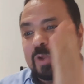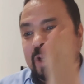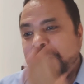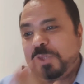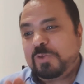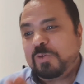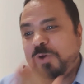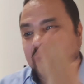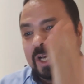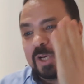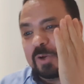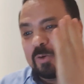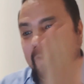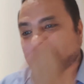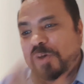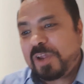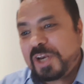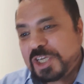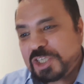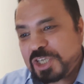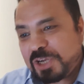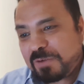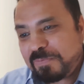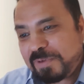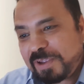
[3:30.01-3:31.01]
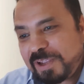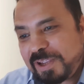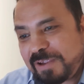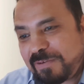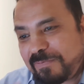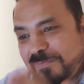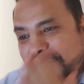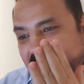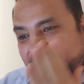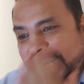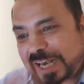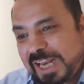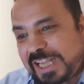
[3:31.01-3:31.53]
يريد أن يخرج به
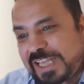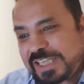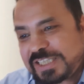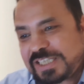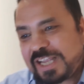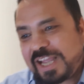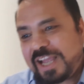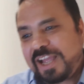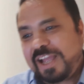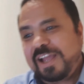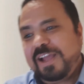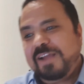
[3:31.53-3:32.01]
ما ليس